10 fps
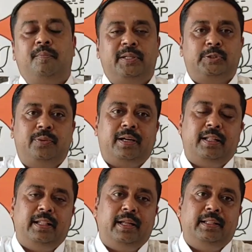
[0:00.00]
बसव
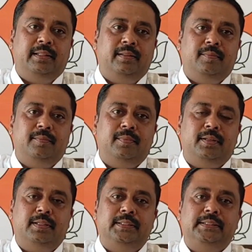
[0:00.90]
कल्याण
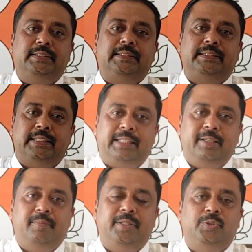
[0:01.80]

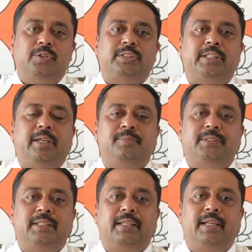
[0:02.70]
सिटी में जो
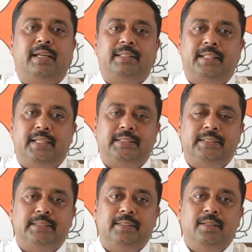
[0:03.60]
सीएमसी के अध्यक्ष